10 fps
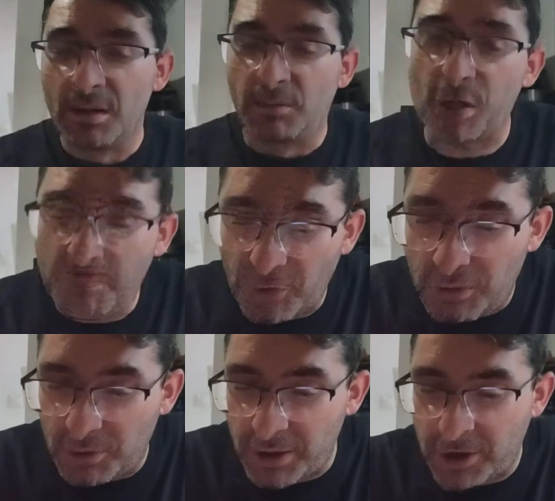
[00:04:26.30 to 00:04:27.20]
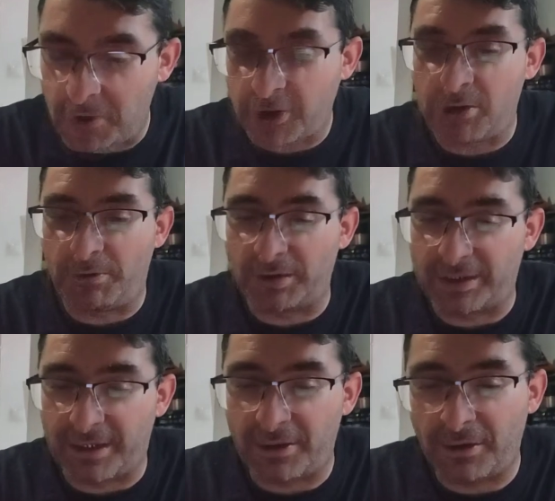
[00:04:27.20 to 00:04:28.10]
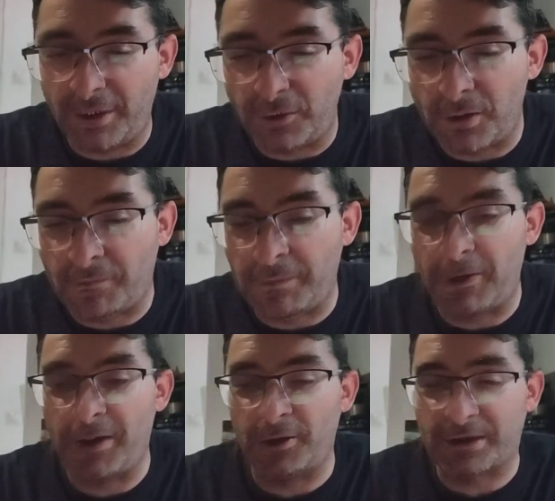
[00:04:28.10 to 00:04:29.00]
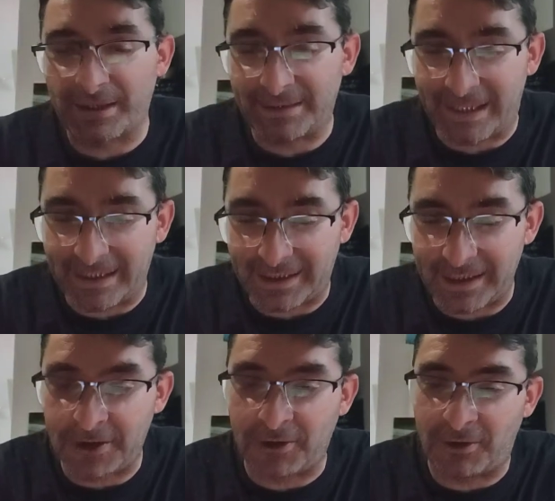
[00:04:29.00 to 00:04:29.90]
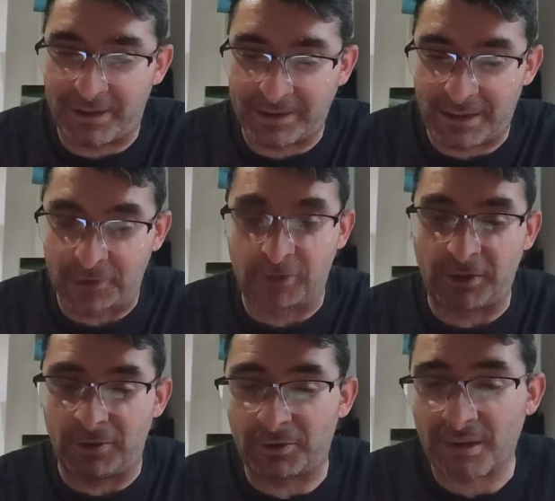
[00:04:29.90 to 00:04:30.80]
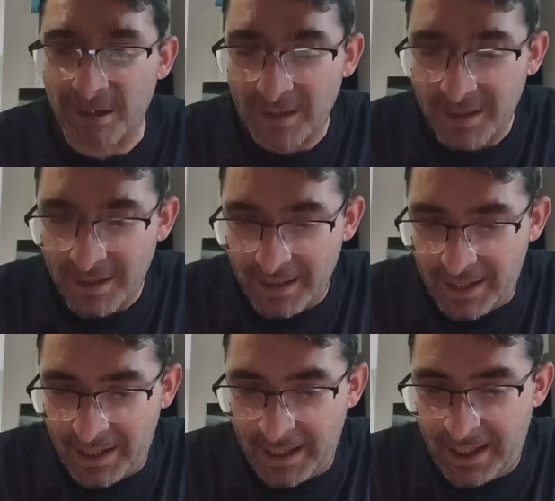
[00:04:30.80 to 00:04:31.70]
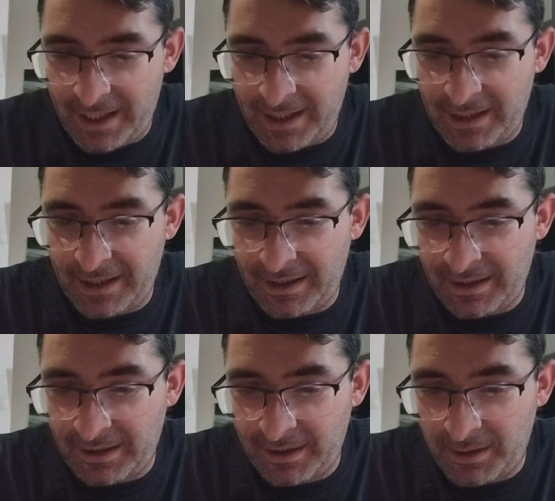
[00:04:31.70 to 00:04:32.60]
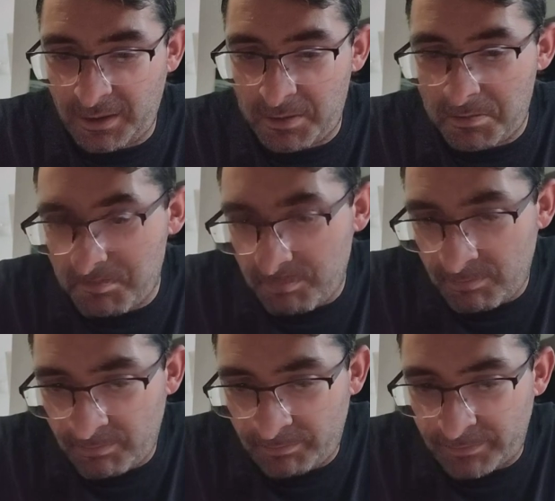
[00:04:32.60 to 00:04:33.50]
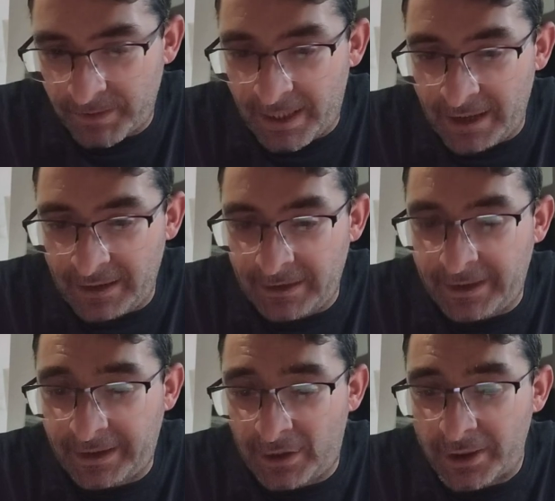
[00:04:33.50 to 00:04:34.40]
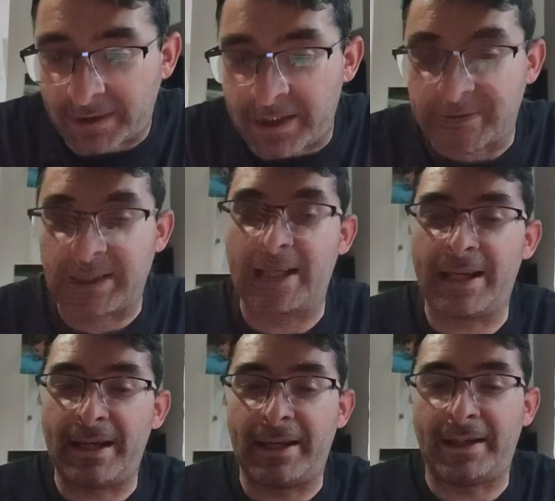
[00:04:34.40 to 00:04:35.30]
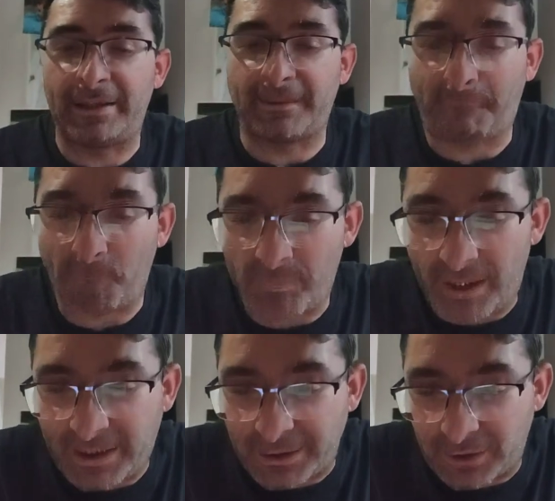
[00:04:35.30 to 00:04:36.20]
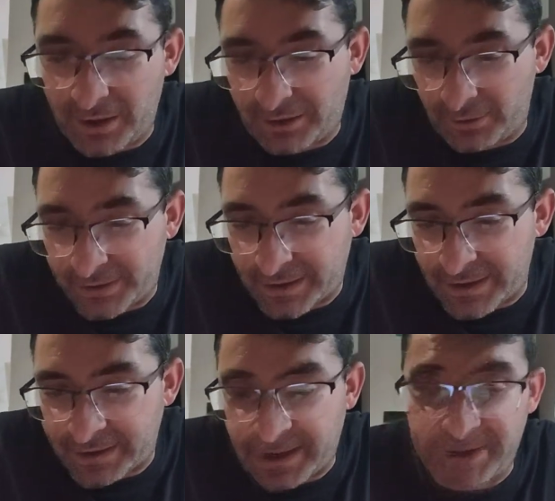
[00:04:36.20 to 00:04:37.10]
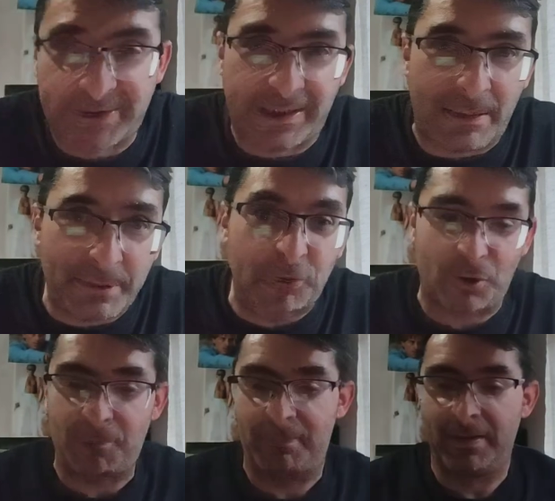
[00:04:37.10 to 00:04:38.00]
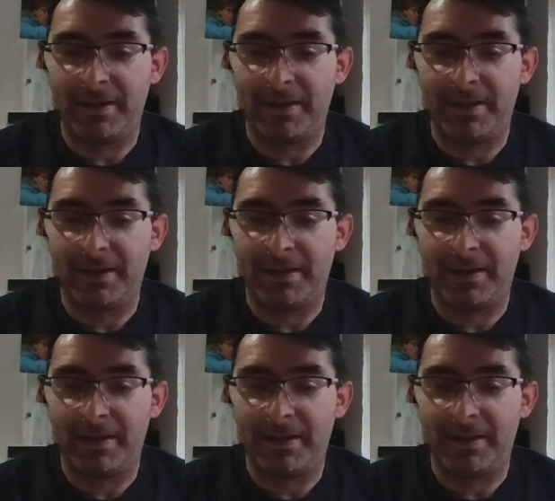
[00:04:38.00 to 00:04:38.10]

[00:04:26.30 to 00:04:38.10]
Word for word: Bueno, pues como os he dicho eso, pues se estrenó el 1 de febrero del 85 en Estados Unidos. Eh, el guionista de este. El, el guionista de este, de este capítulo